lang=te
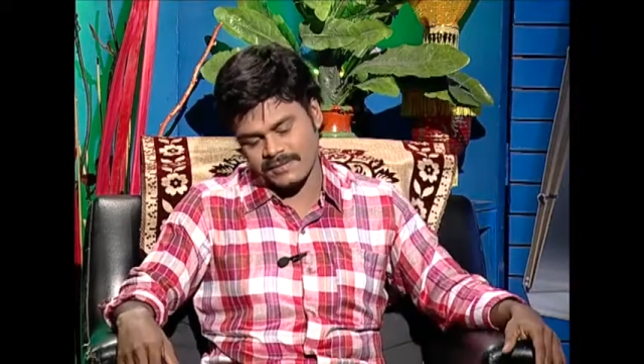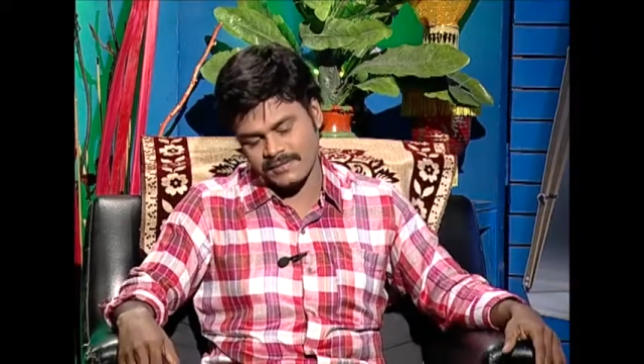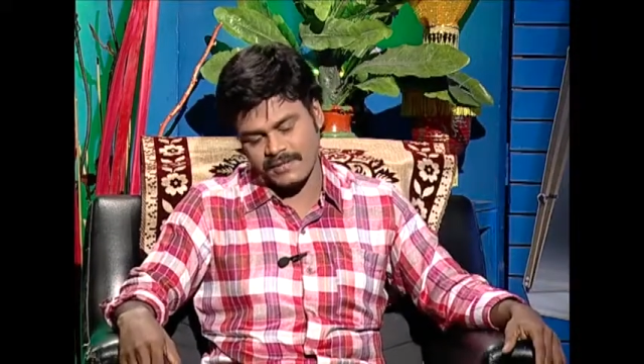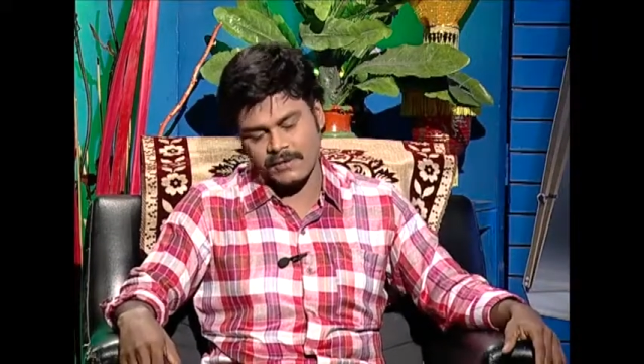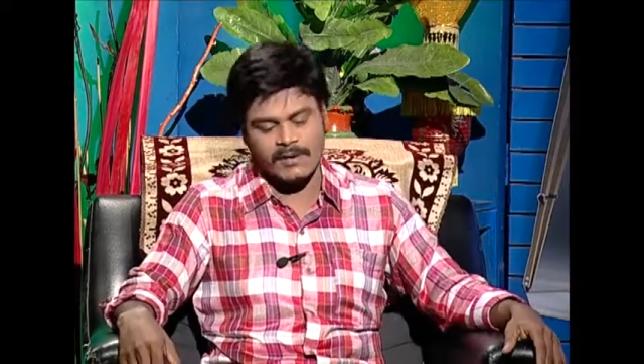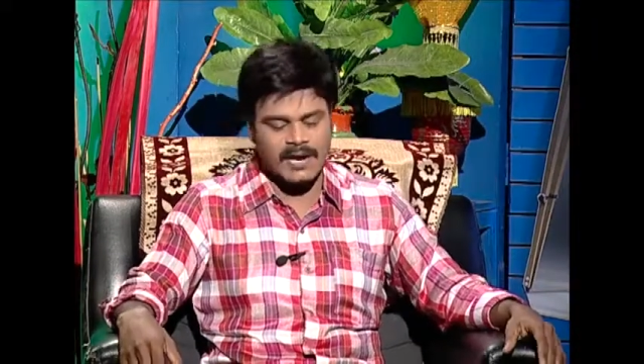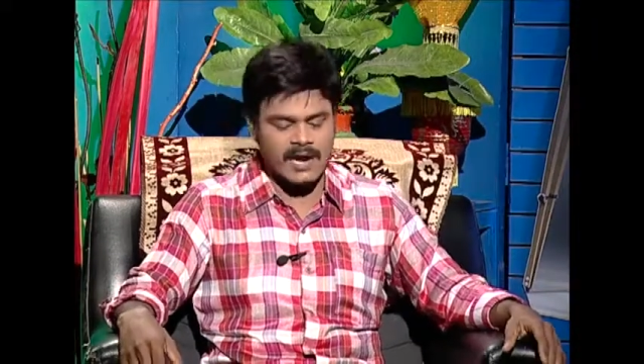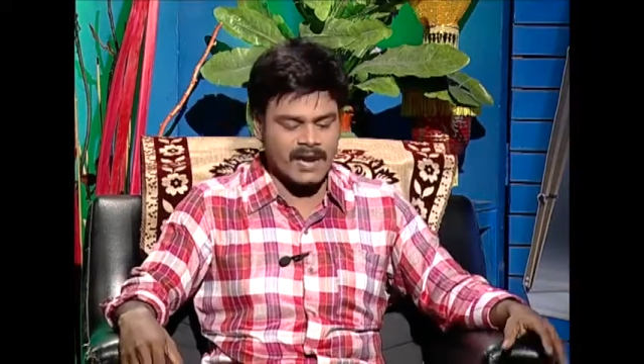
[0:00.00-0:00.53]

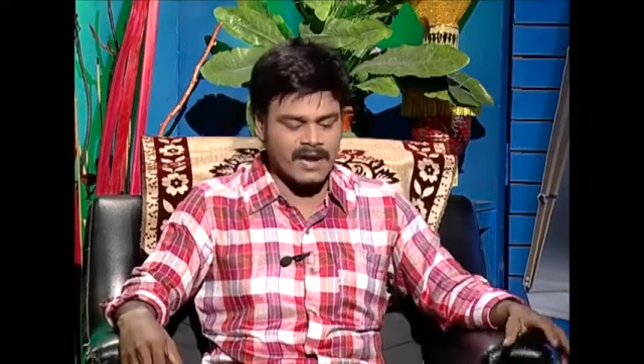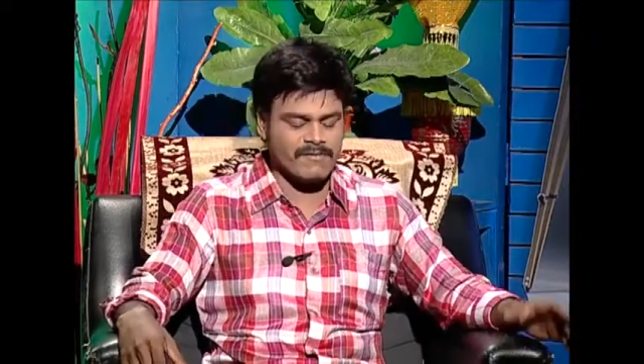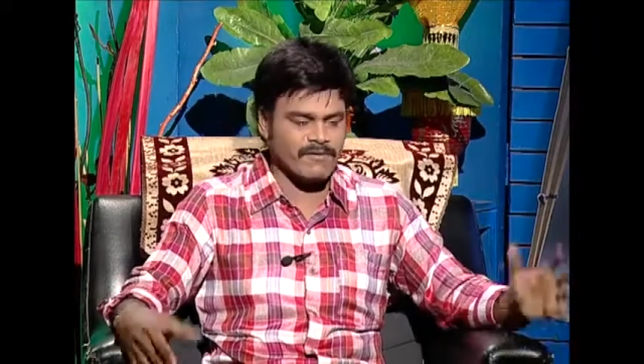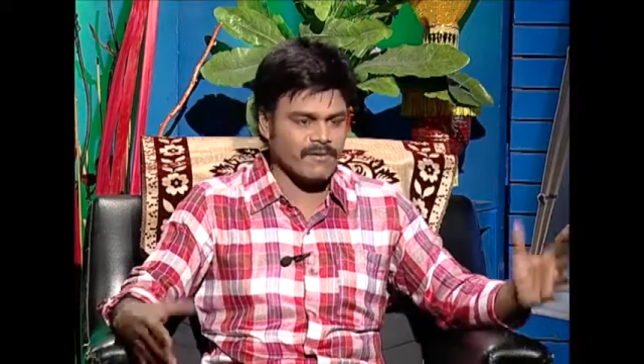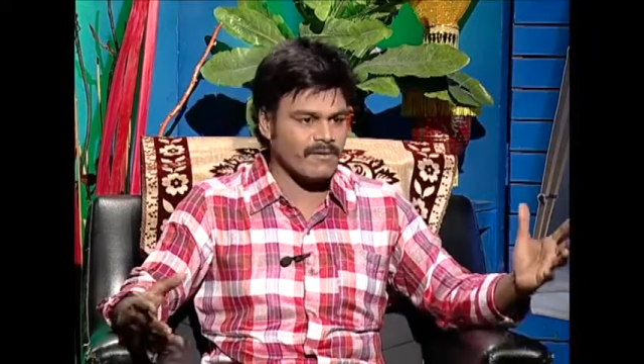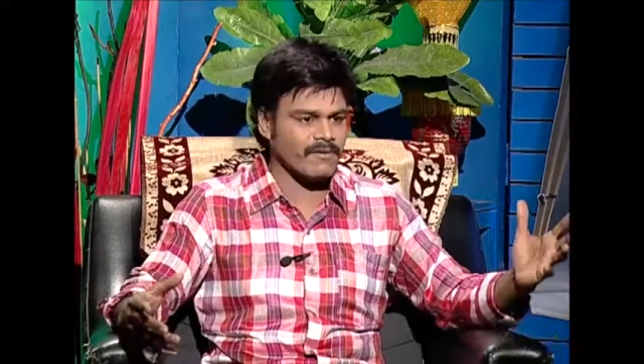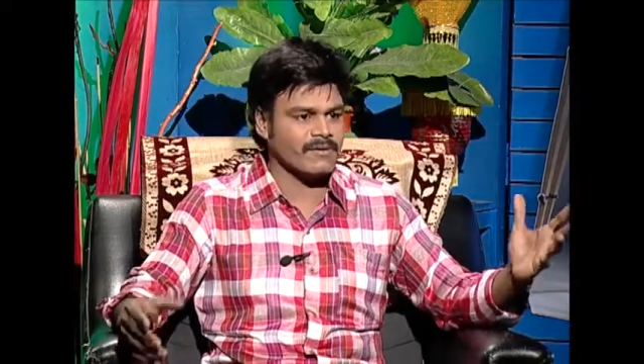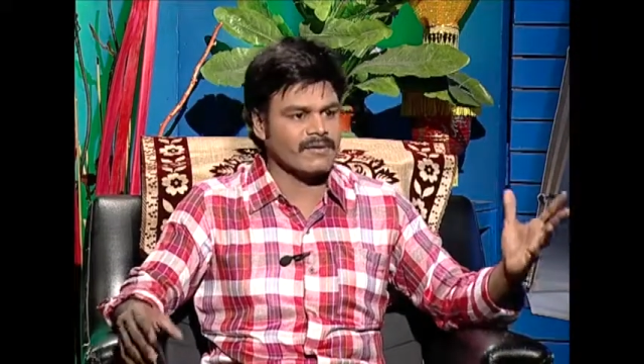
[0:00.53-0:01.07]
సరే నా లైఫ్
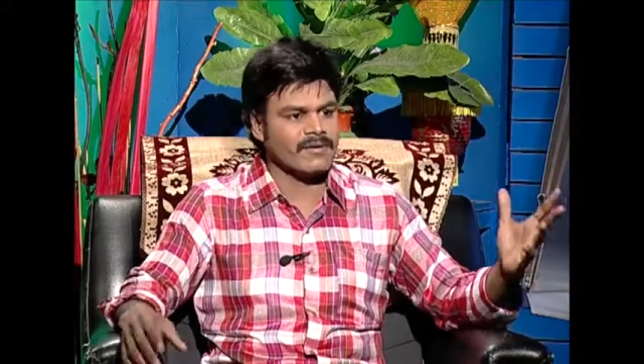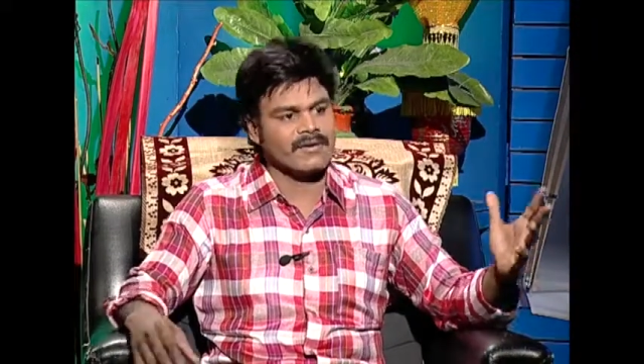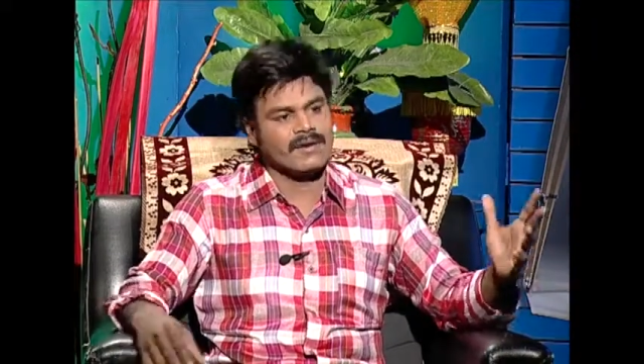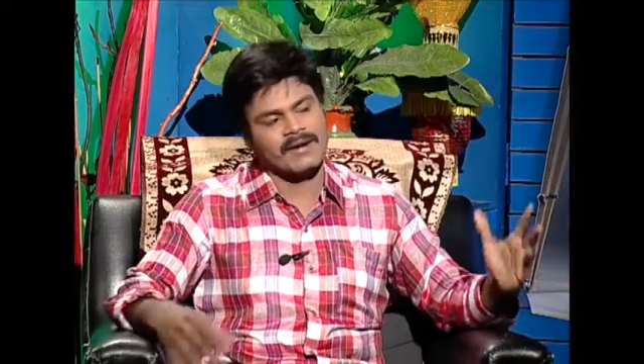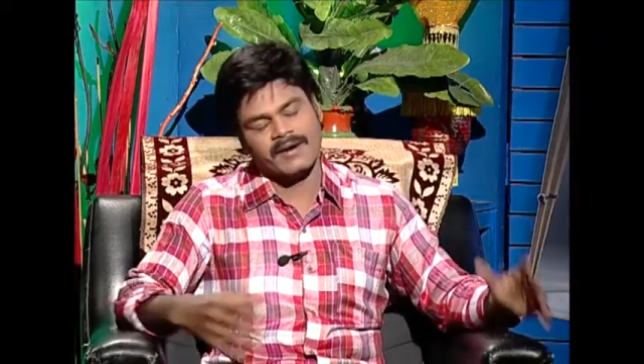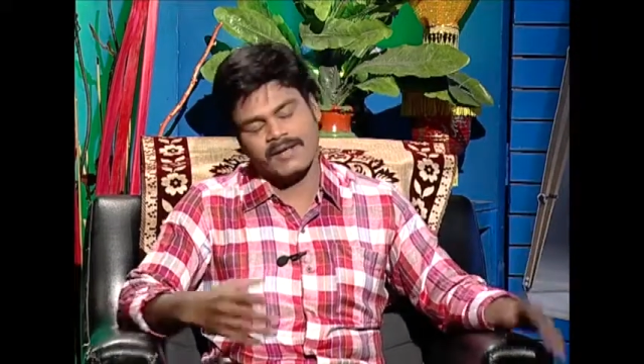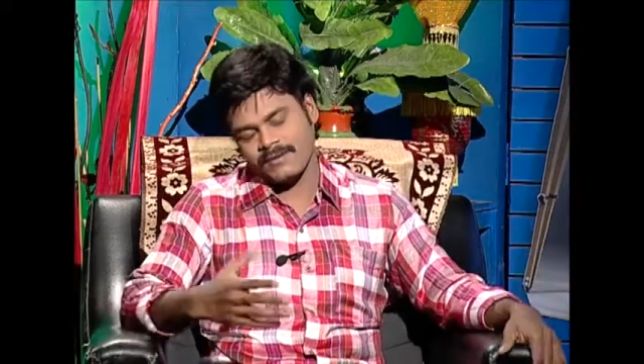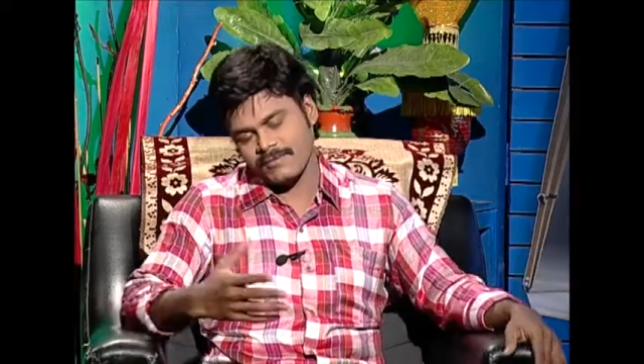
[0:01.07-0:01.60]
లో
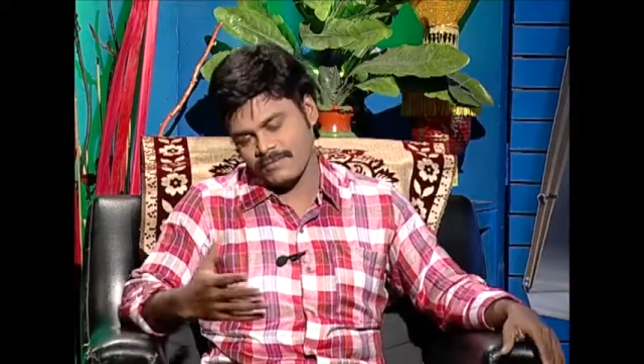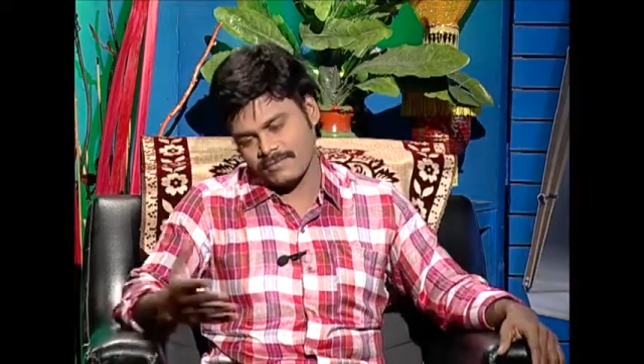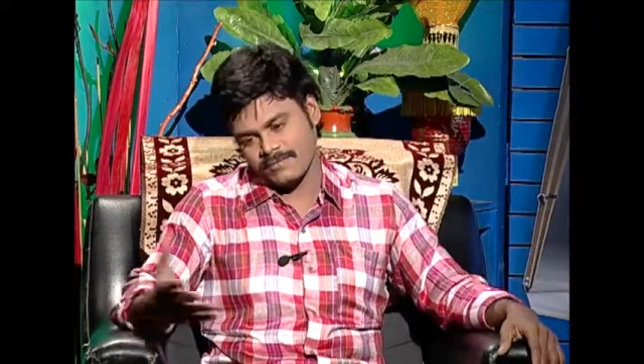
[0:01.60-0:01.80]
నేను